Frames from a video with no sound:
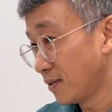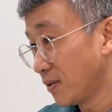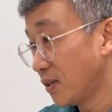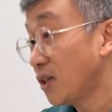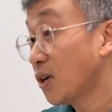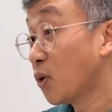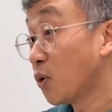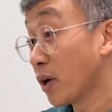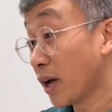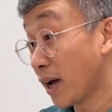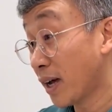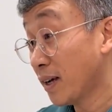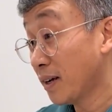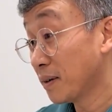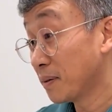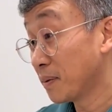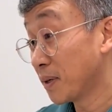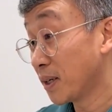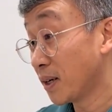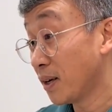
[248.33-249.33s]
ví dụ vậy
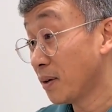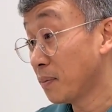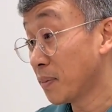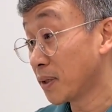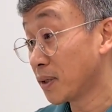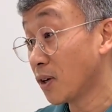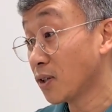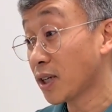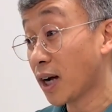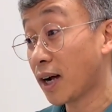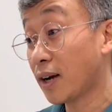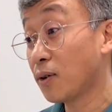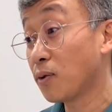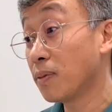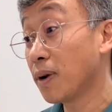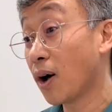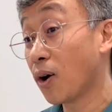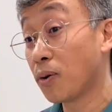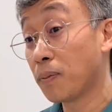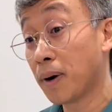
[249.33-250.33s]
mình nghĩ mình có sợ nó
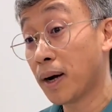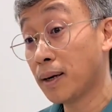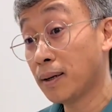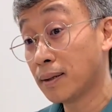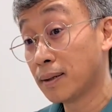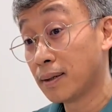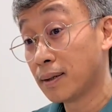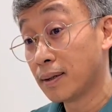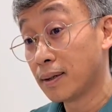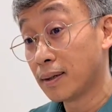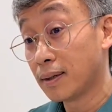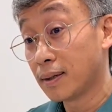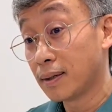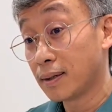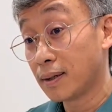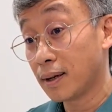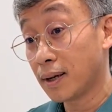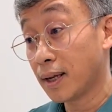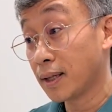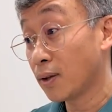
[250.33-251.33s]
cũng lồi mà
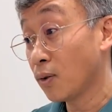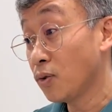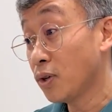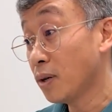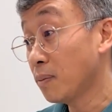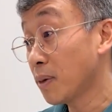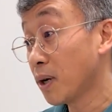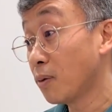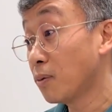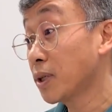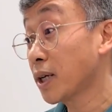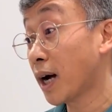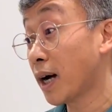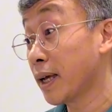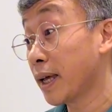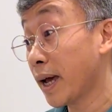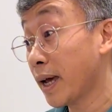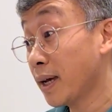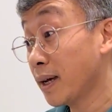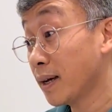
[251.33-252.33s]
cho nên tốt nhất mình không có
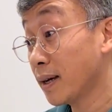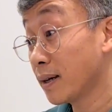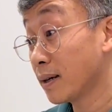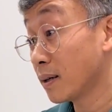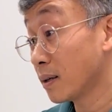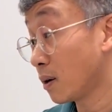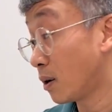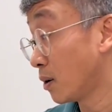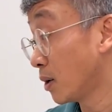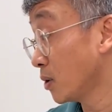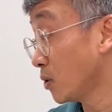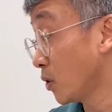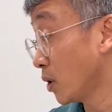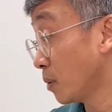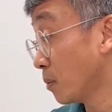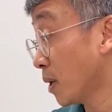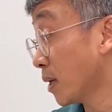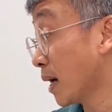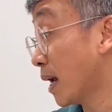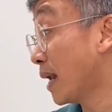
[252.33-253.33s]
sợ gì hết yeah. Dạ. còn cái
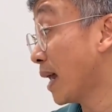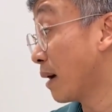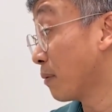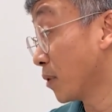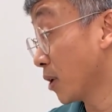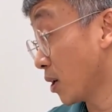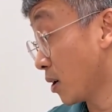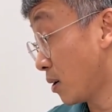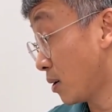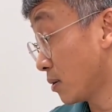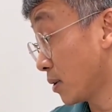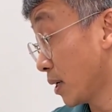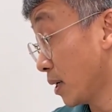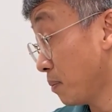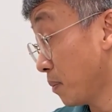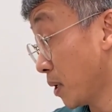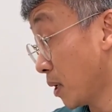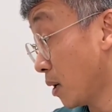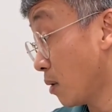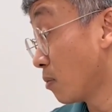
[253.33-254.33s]
chuyện bác đã làm cho con
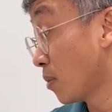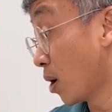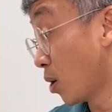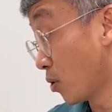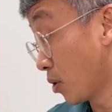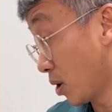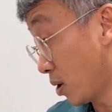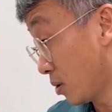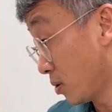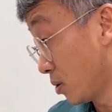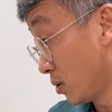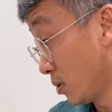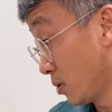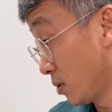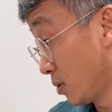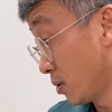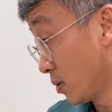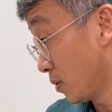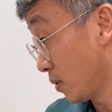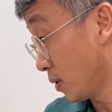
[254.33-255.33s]
để mà nó không lồi rồi
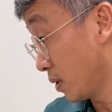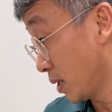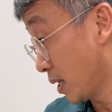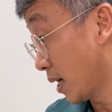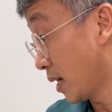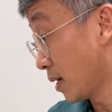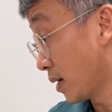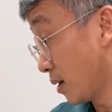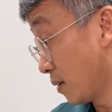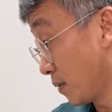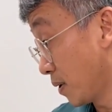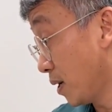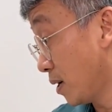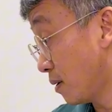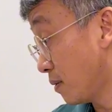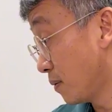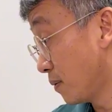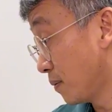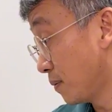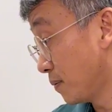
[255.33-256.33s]
đồng ý
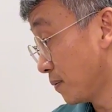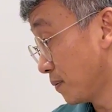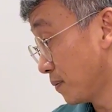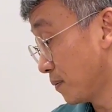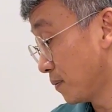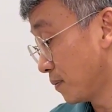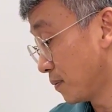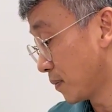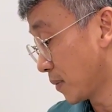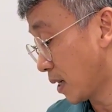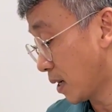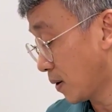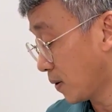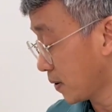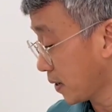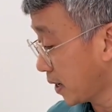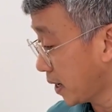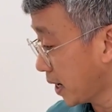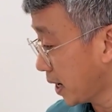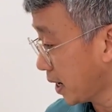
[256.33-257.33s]
không dạ. rồi
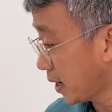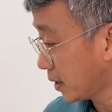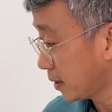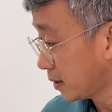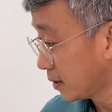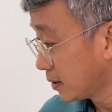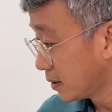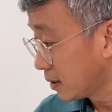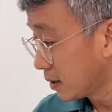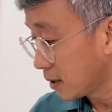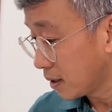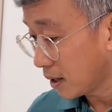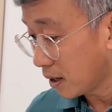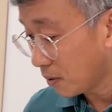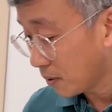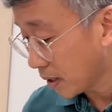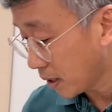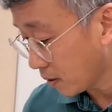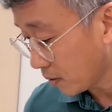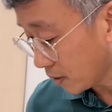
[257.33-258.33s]
ok ha dạ.
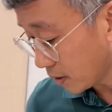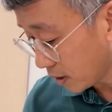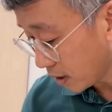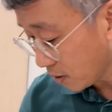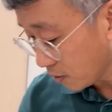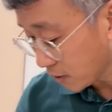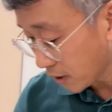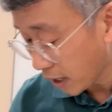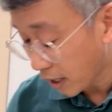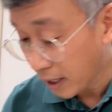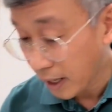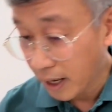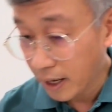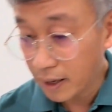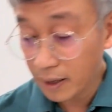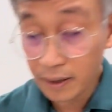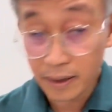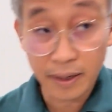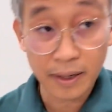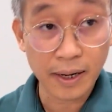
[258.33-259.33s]
rồi bữa nay con tí về
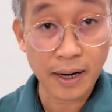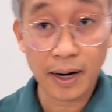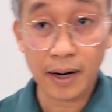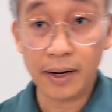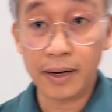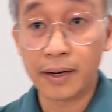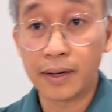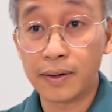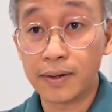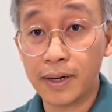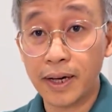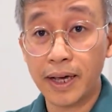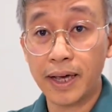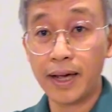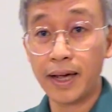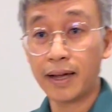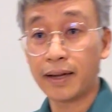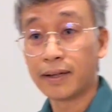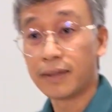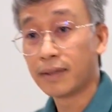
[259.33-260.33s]
nha rồi
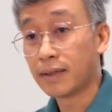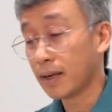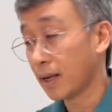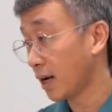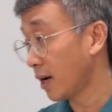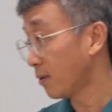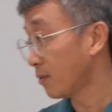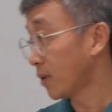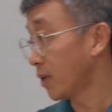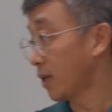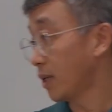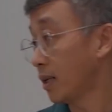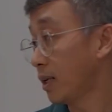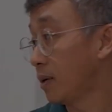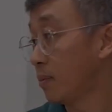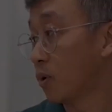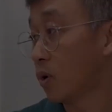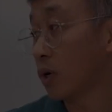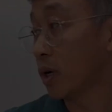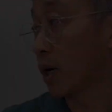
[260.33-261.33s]
ok ha không đi
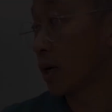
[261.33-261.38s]
đi mỗi